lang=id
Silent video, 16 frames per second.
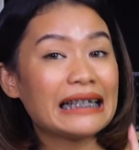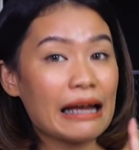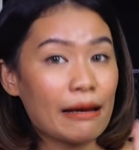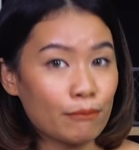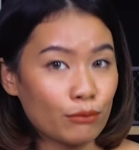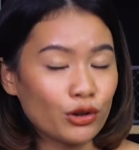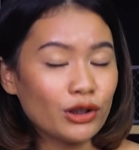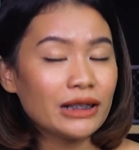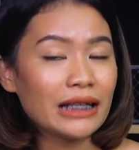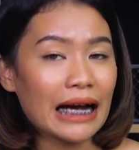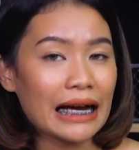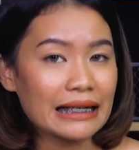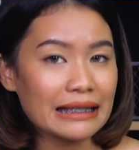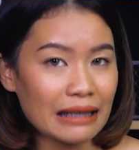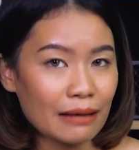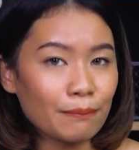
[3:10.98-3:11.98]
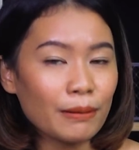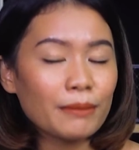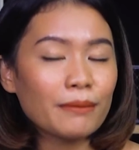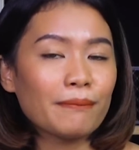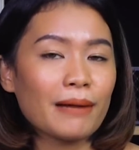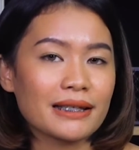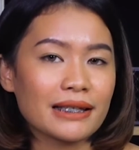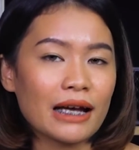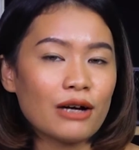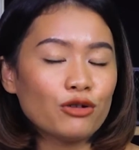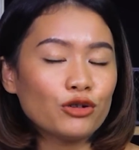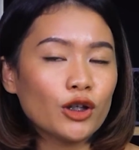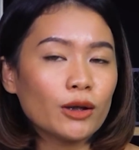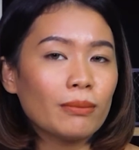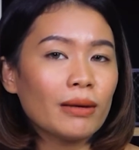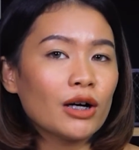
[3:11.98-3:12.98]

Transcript: Namun jangan sampai memaksa untuk